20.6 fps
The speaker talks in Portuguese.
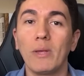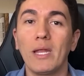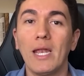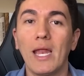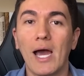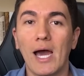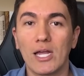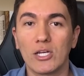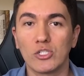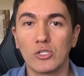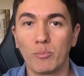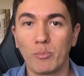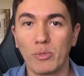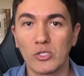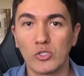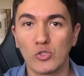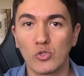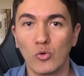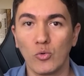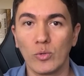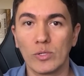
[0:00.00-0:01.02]
milhares de
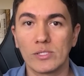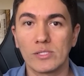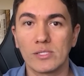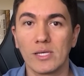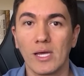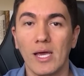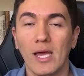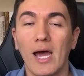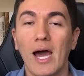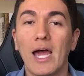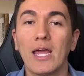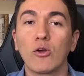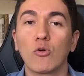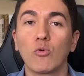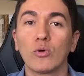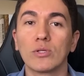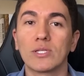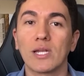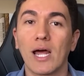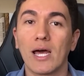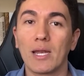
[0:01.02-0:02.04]
pessoas a
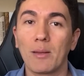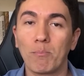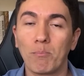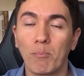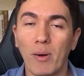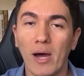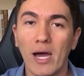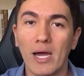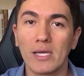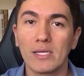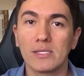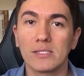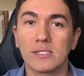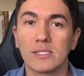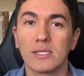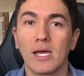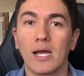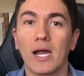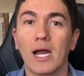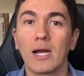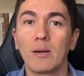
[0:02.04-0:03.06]
encontrarem
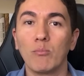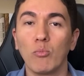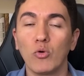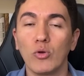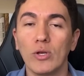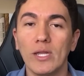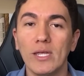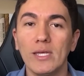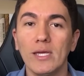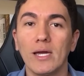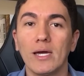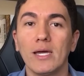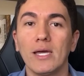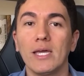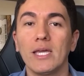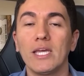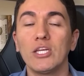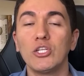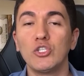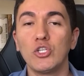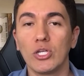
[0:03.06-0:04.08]
paz, harmonia
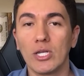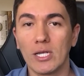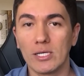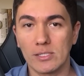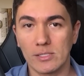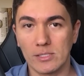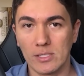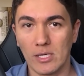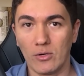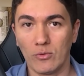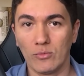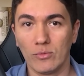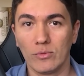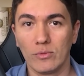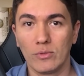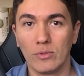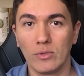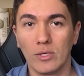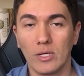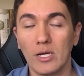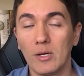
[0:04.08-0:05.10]
e direção.
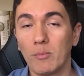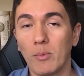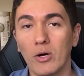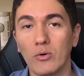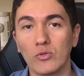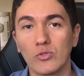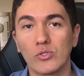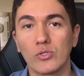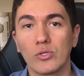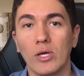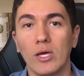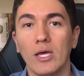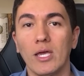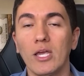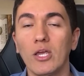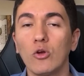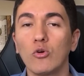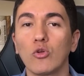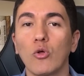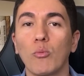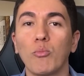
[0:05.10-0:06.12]
Irmãos,
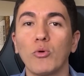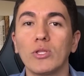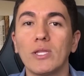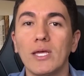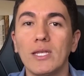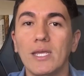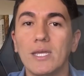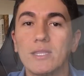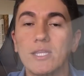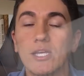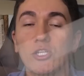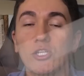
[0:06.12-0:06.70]
eu não poderia